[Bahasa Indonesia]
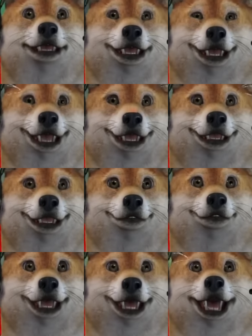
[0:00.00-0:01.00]
Lari
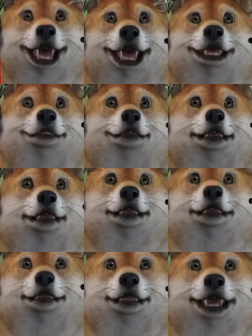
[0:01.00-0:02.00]
kemana kamu
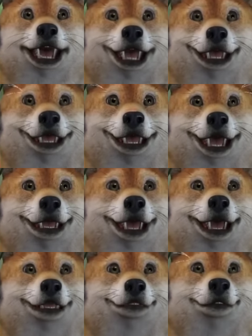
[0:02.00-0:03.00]
Enak
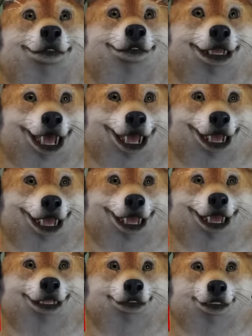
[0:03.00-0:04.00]
nak hmm, Saya gigit
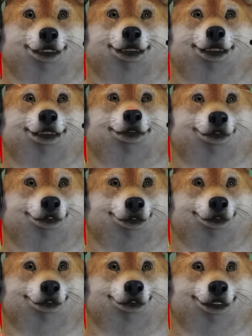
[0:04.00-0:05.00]
kamu Hmm
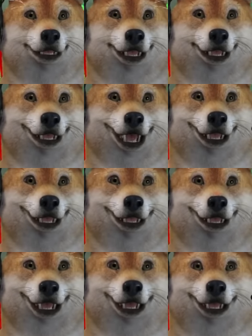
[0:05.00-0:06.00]
Gini aja
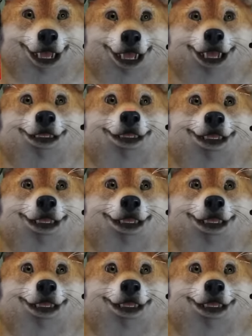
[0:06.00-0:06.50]
gini aja ha Gini